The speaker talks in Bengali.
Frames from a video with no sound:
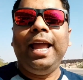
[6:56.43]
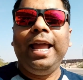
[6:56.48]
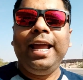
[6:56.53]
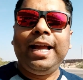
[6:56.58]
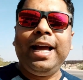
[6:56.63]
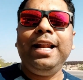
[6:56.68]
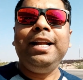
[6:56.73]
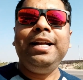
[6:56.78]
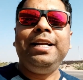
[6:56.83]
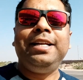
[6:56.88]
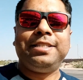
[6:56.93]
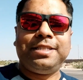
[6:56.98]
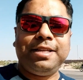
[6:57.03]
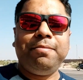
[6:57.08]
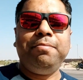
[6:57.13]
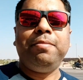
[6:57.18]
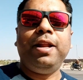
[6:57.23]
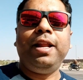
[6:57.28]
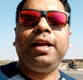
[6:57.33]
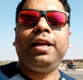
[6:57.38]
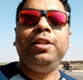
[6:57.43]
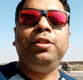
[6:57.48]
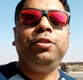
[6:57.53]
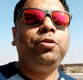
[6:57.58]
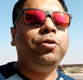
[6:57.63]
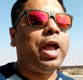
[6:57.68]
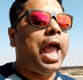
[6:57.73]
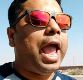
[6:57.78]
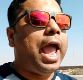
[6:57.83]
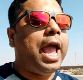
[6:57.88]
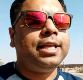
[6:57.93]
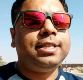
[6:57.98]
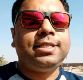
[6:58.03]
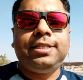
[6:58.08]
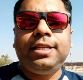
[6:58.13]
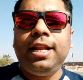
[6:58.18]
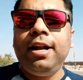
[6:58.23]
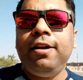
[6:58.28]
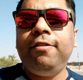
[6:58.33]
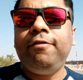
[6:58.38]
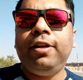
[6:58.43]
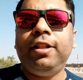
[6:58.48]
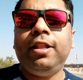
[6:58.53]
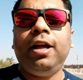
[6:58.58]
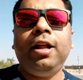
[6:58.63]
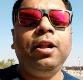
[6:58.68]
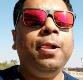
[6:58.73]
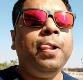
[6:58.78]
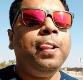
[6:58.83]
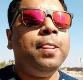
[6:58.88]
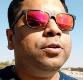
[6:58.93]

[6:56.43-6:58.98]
এখানে ডিসেম্বরে কিন্তু এক্সিলেন্ট ওয়েদার